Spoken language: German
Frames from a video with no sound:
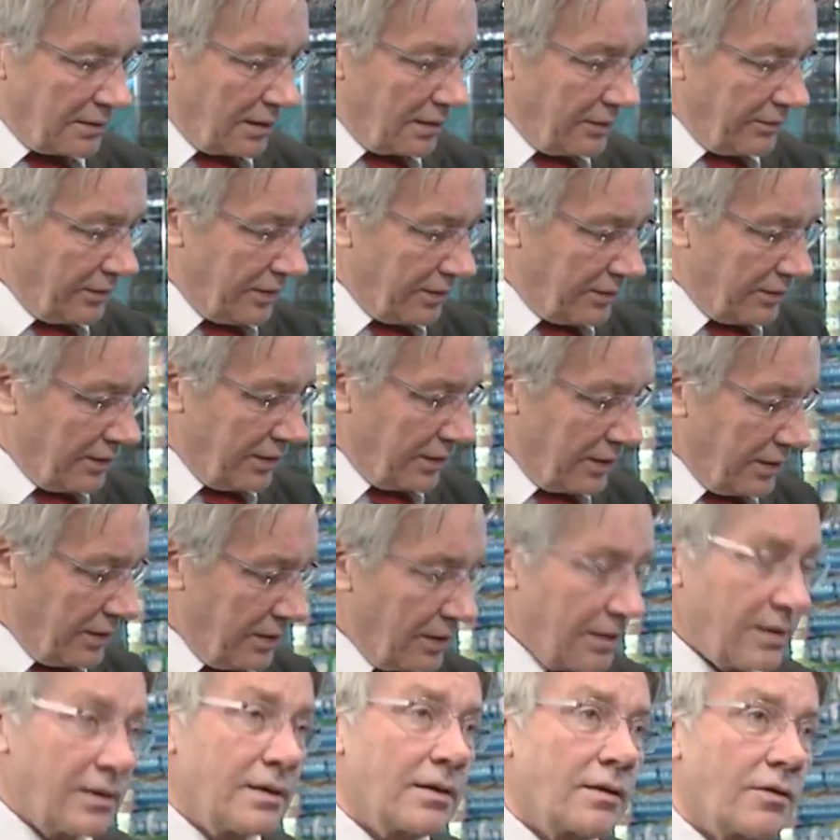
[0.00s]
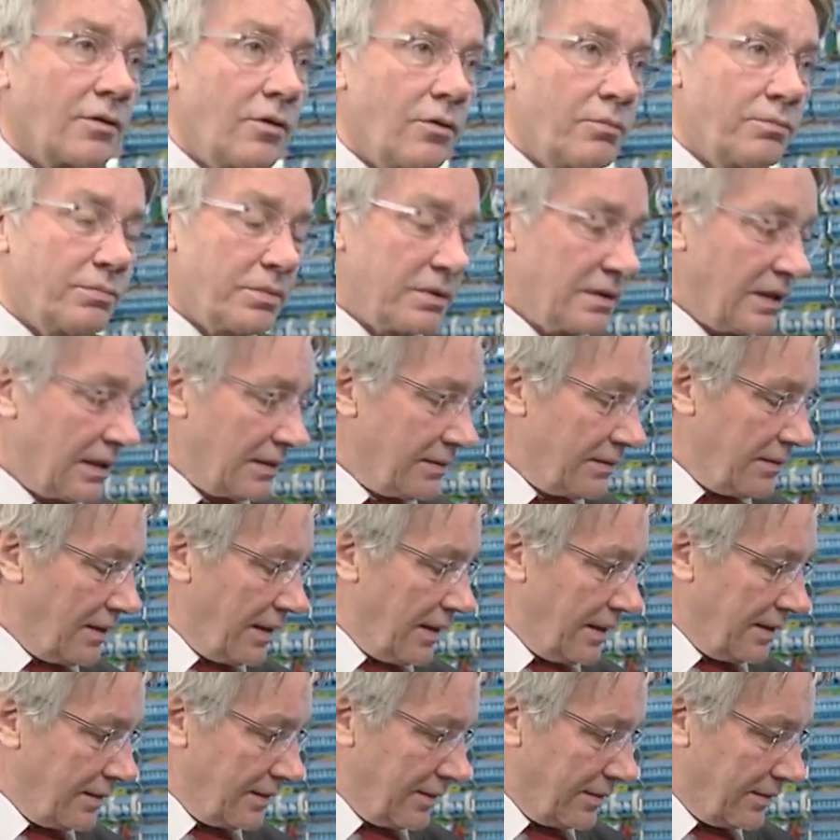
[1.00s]
weitere wichtige
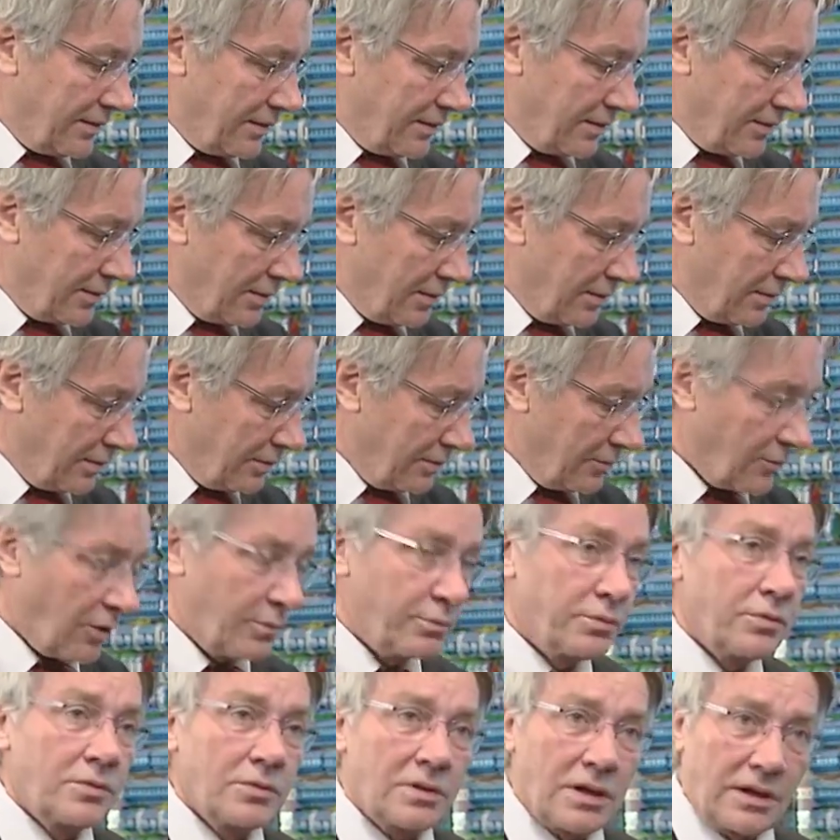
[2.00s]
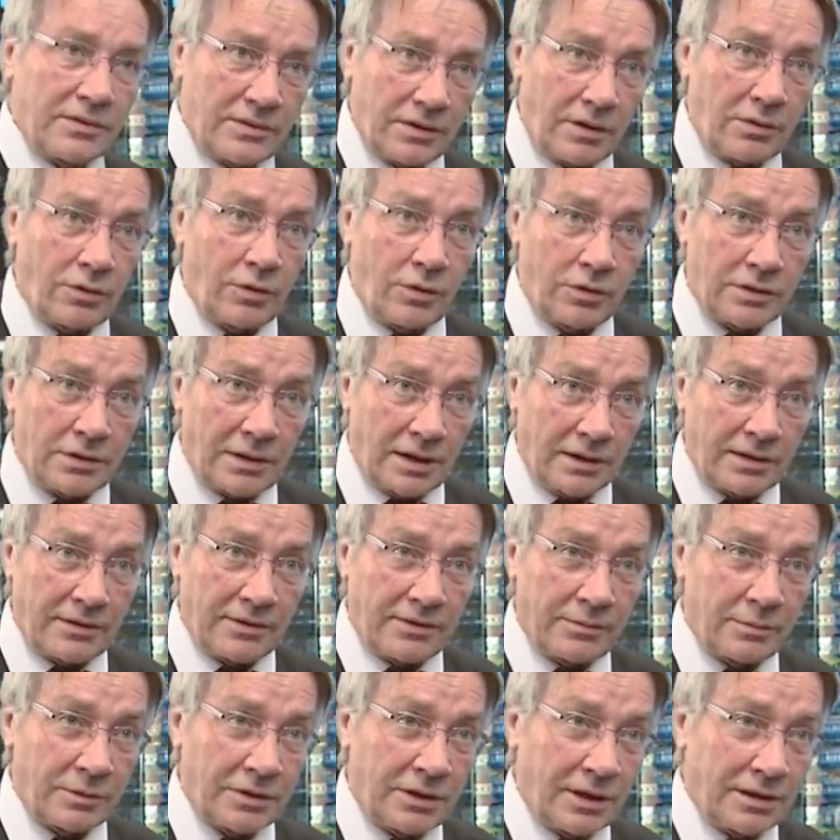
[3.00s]
Komponente eines Computers, auch heute
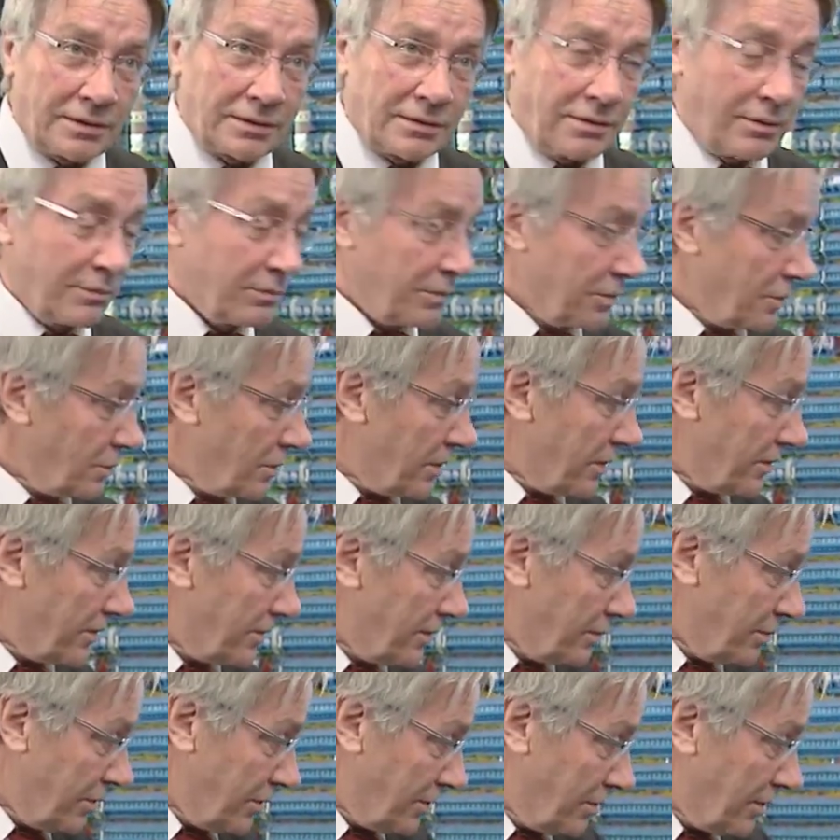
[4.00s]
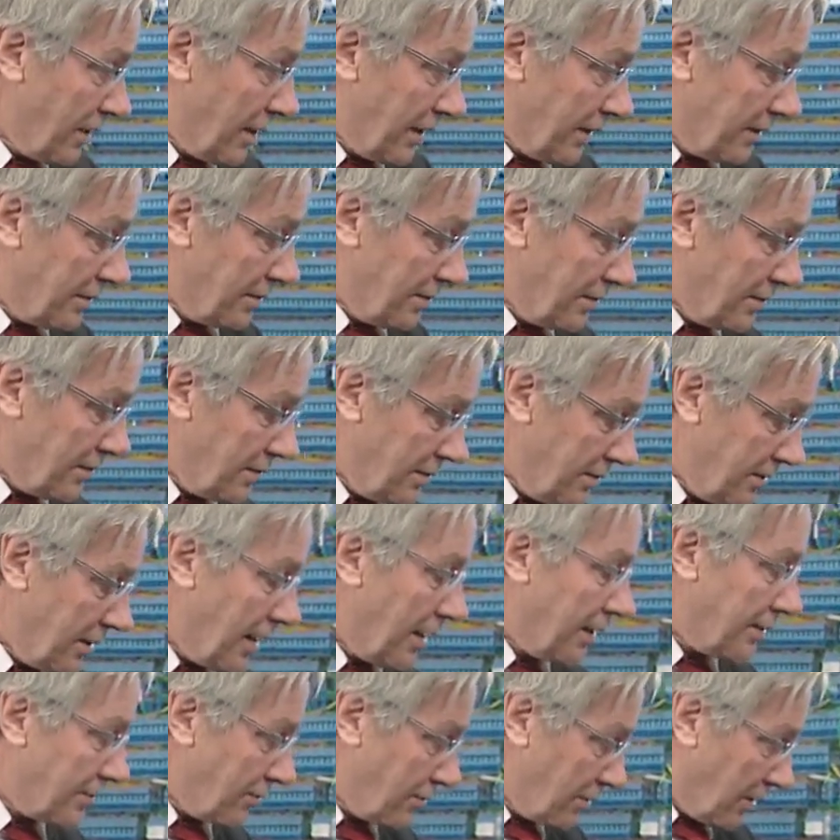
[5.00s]
eines modernen Computers, nämlich die Ein-,
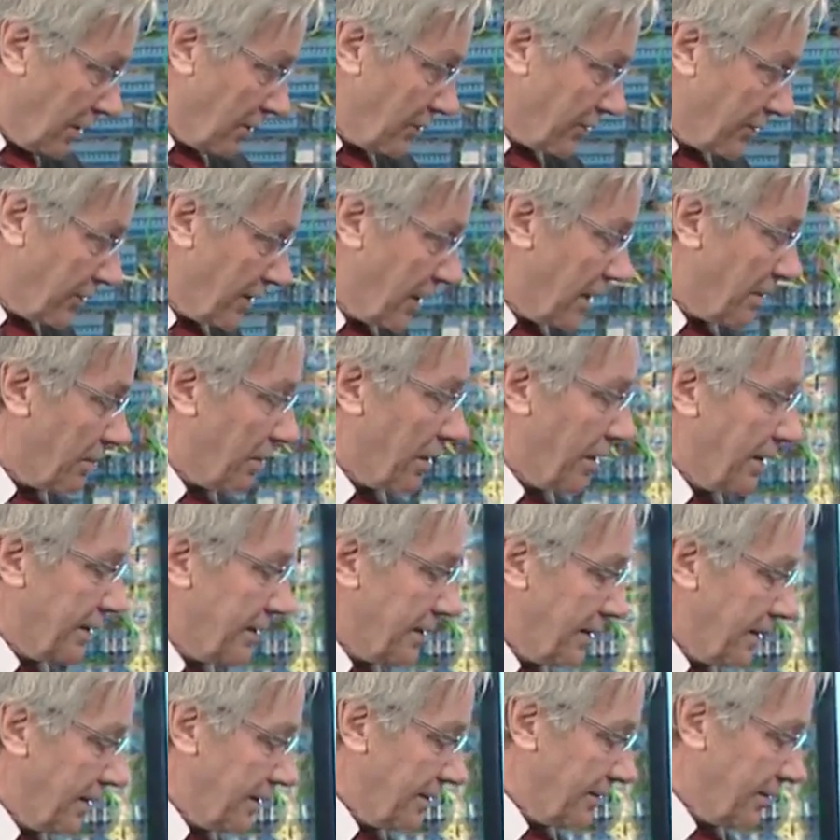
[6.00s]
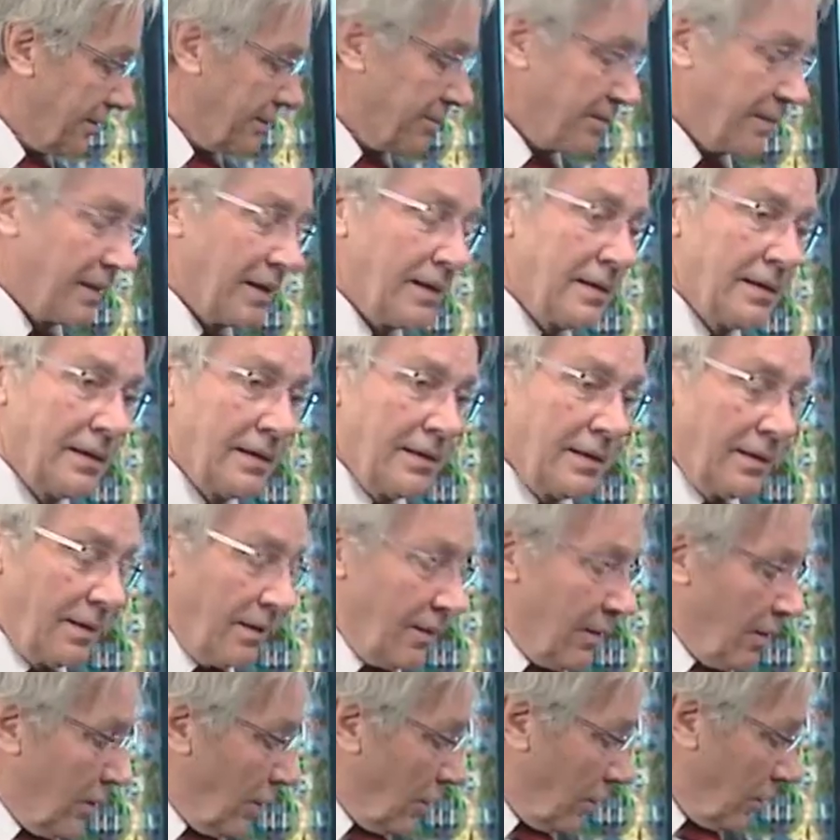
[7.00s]
die Ein und Ausgabeeinheit.
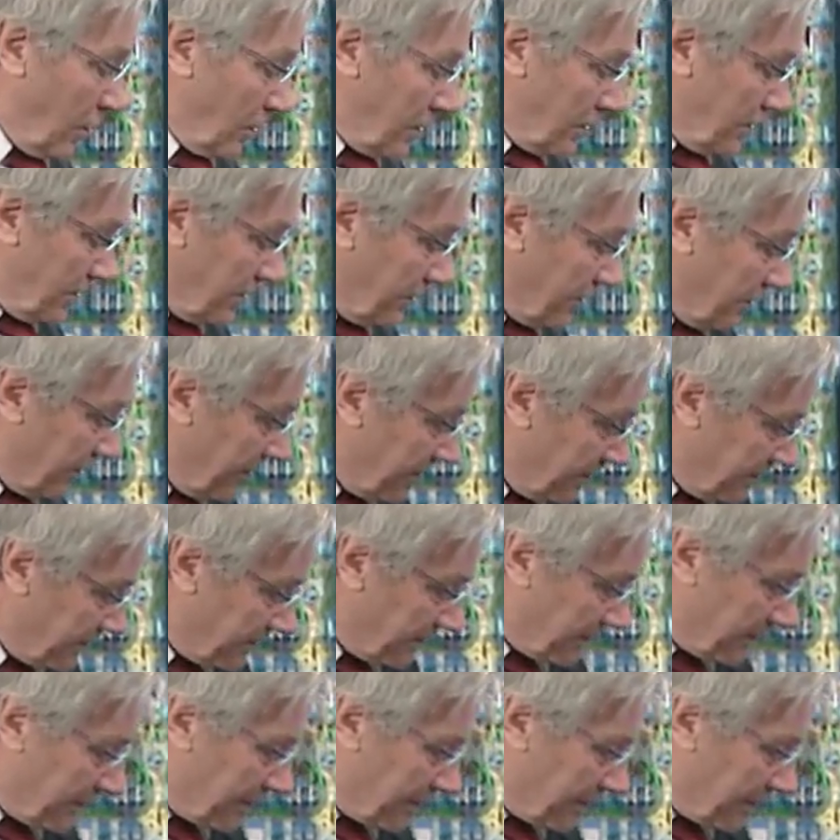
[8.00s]
Und